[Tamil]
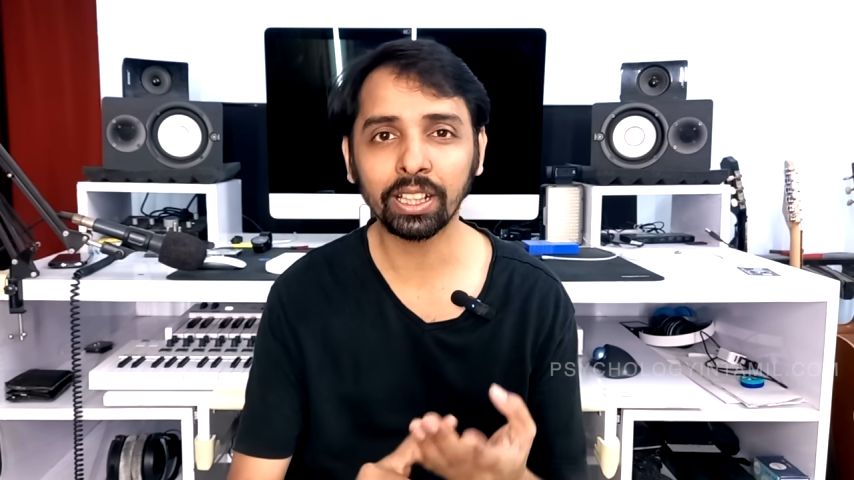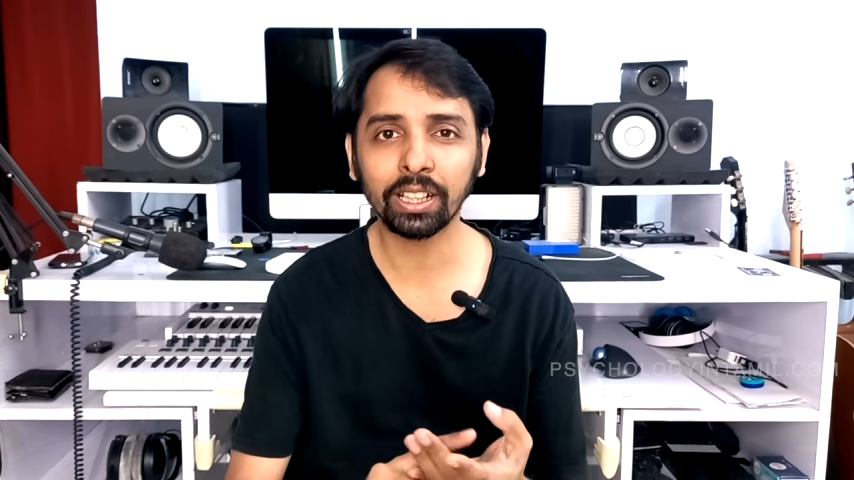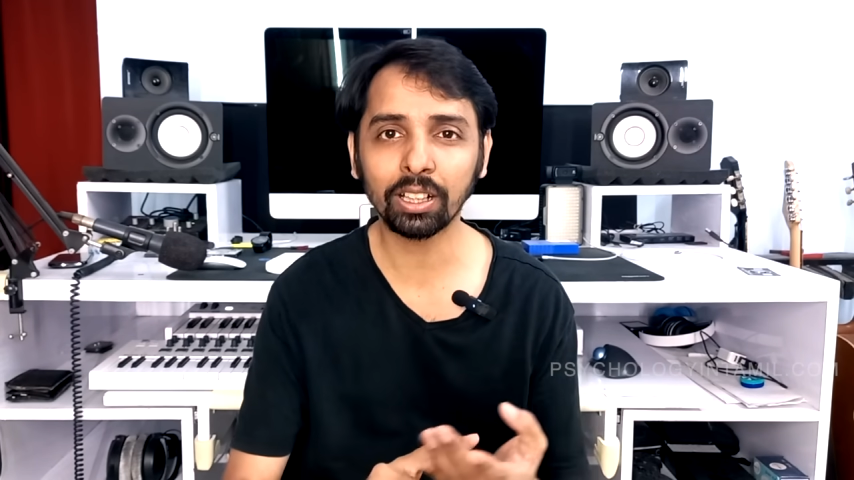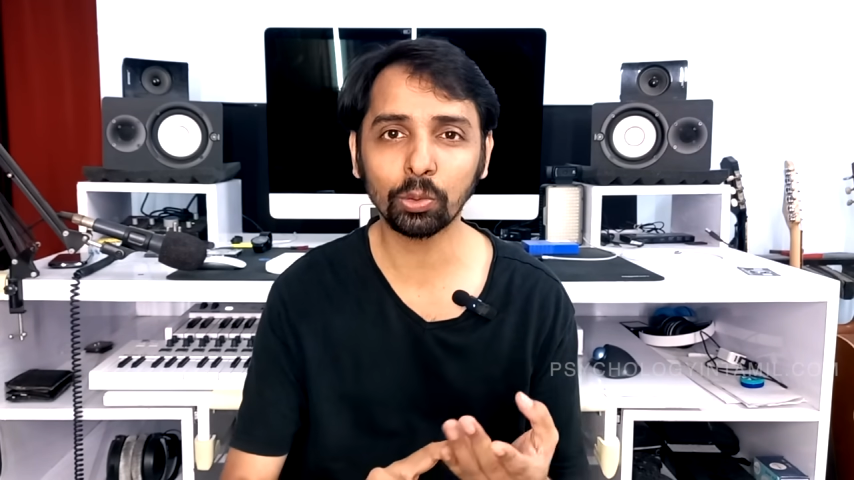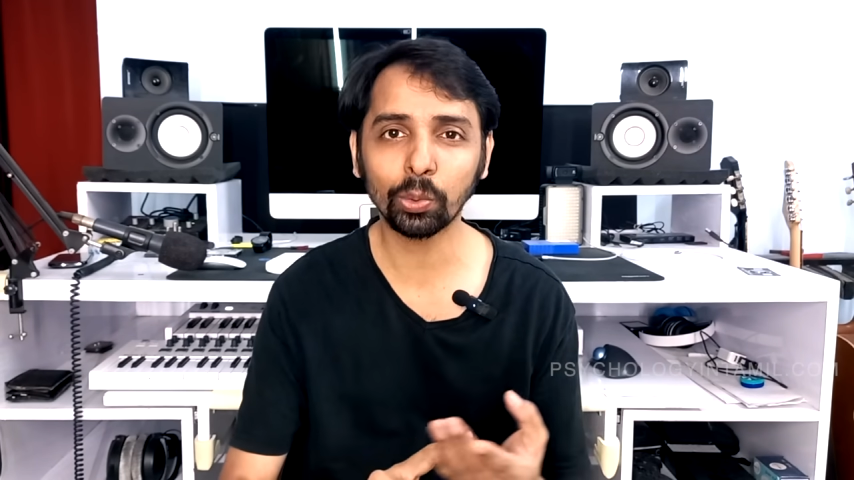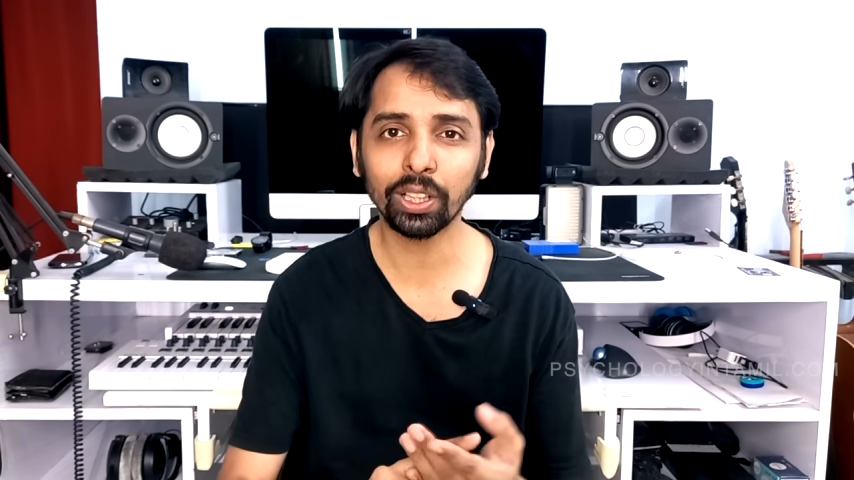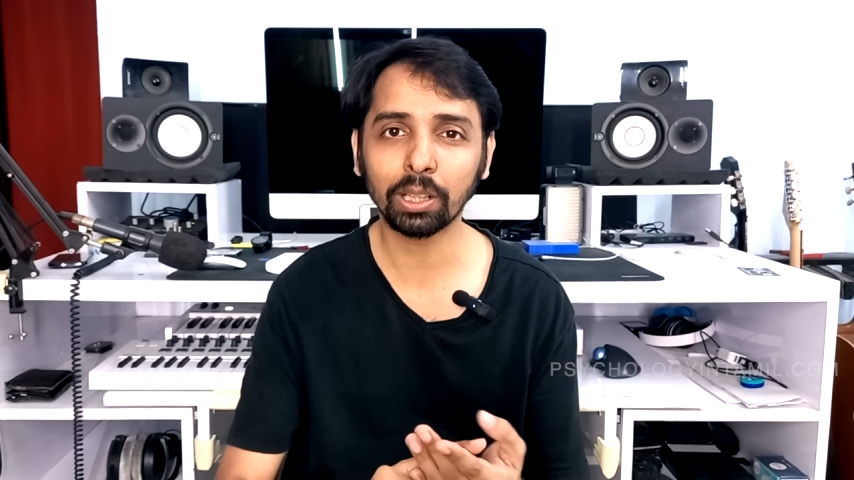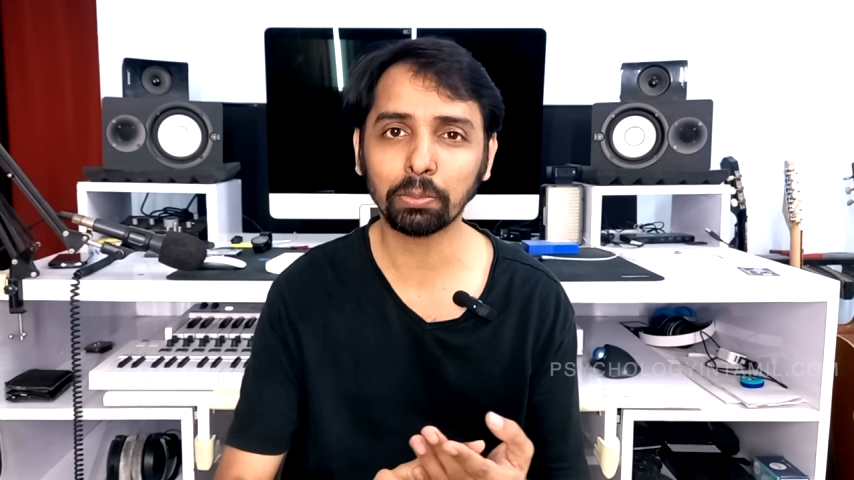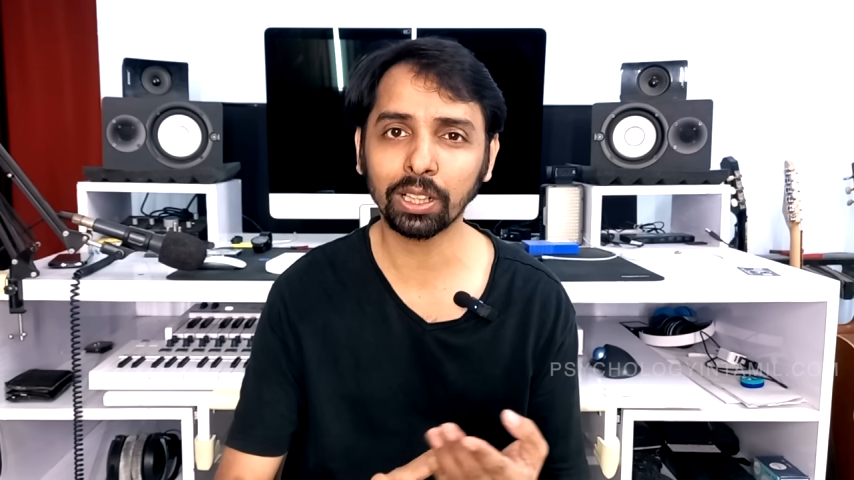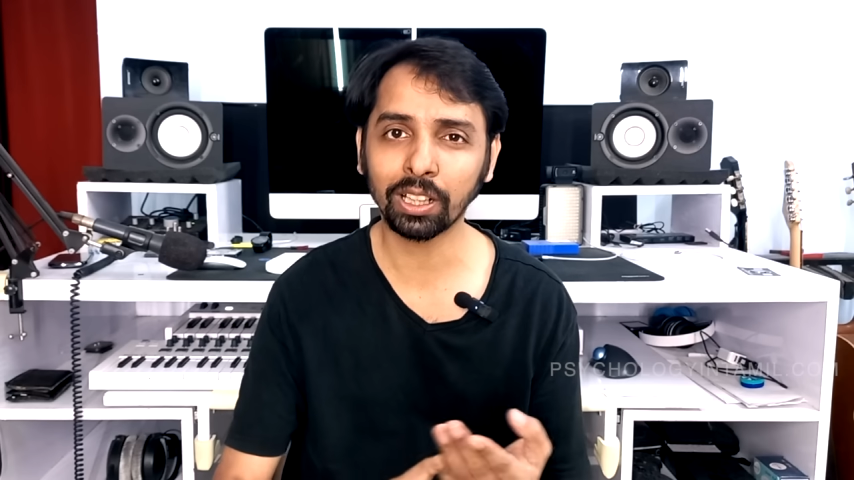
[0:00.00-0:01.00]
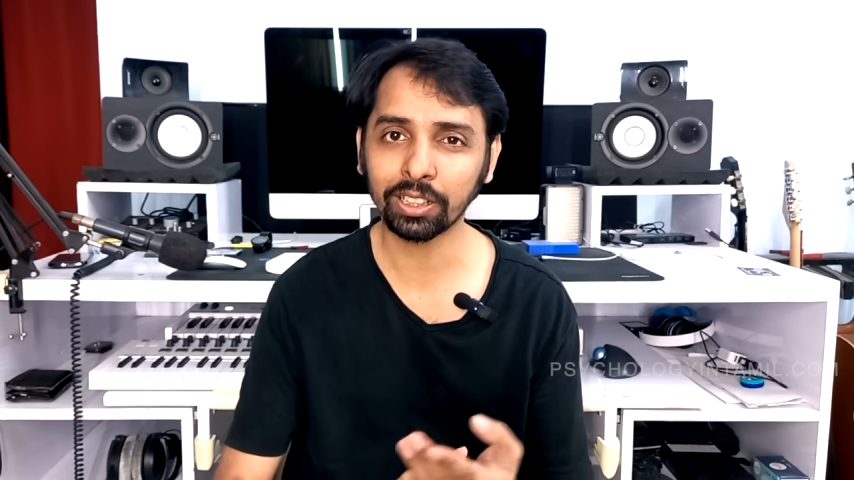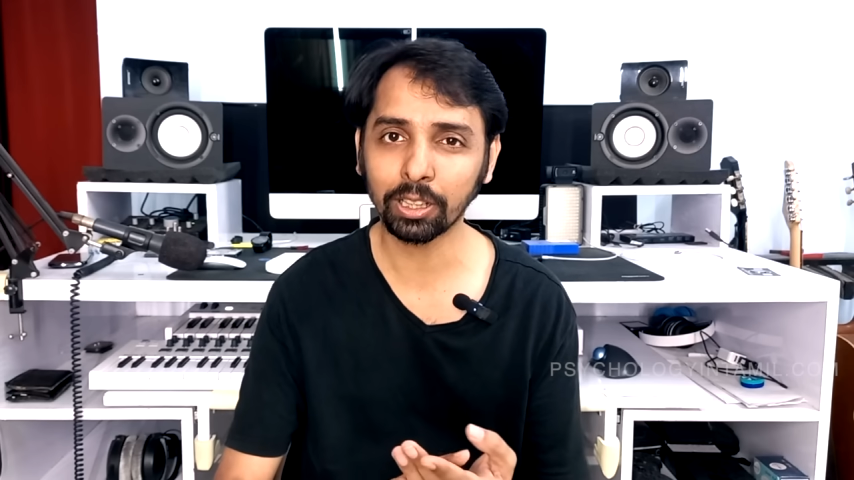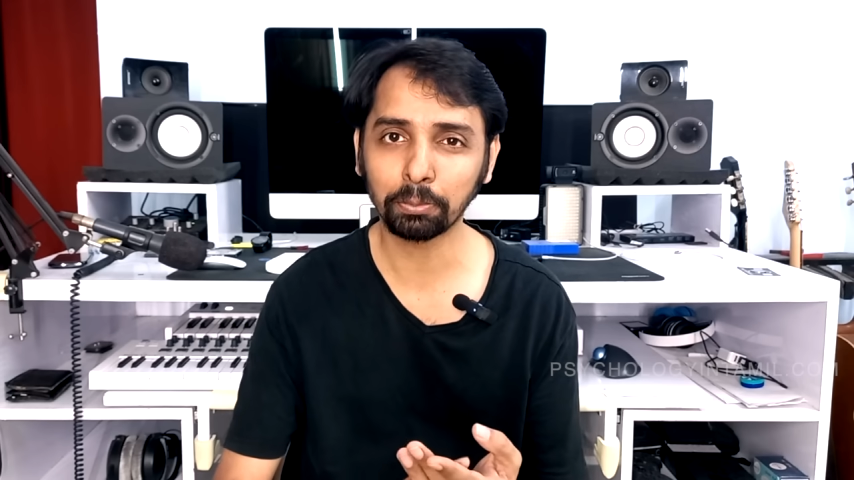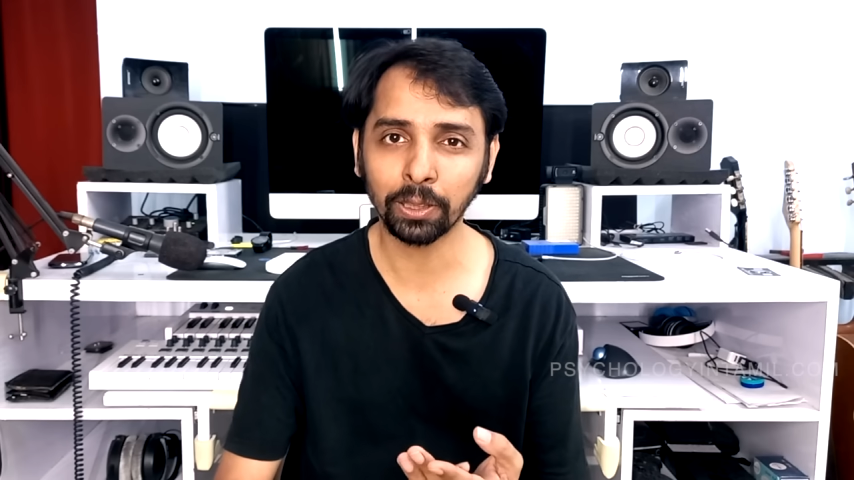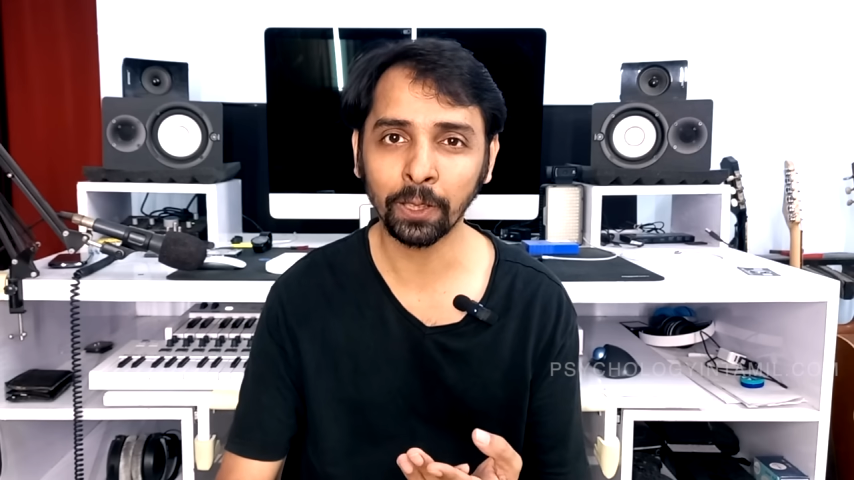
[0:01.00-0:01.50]
என்றக்கூடிய நபர்களாக தான்
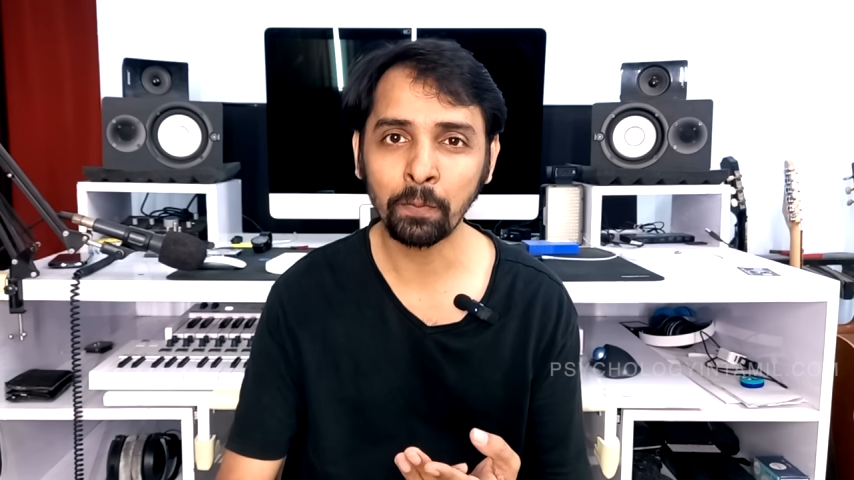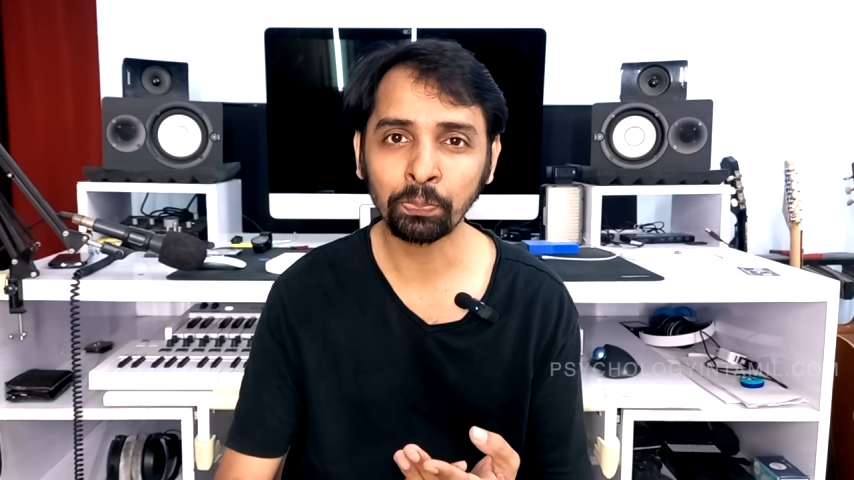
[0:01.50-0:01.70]
இருப்பாங்க